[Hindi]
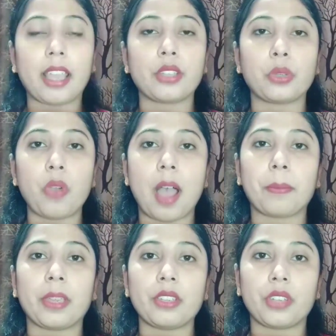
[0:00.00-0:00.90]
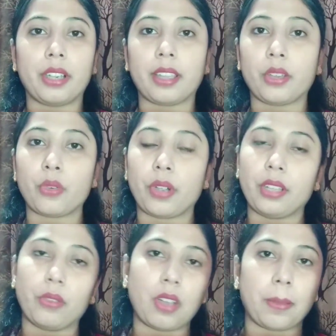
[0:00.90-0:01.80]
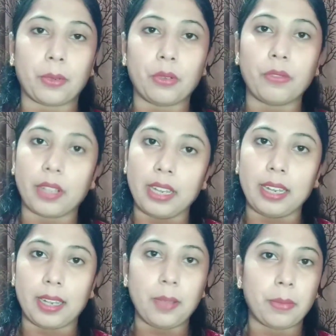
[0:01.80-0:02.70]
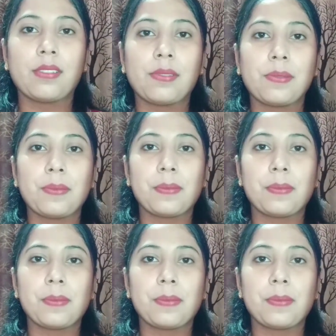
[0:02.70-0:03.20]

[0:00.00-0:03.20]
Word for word: जो आपकी शेड के अकॉर्डिंग होगा आपको वही लेना पड़ेगा